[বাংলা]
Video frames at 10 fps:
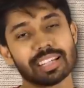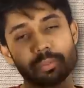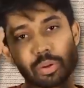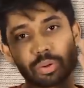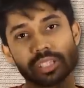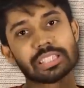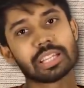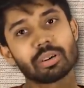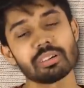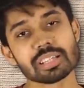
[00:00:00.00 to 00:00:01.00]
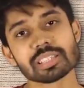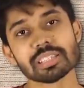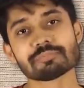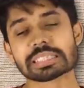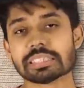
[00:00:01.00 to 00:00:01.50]
তারপর লোকটা চিন্তা করলো
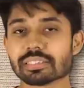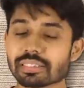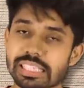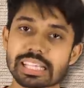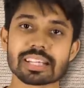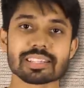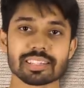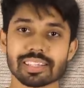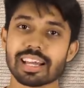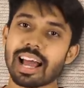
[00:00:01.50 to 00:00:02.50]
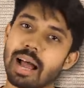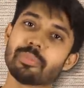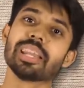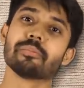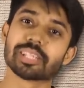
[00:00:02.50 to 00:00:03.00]
আচ্ছা ঠিক আছে
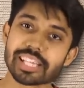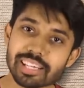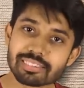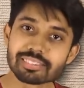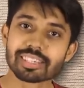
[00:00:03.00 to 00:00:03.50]
আমি নেমে যাই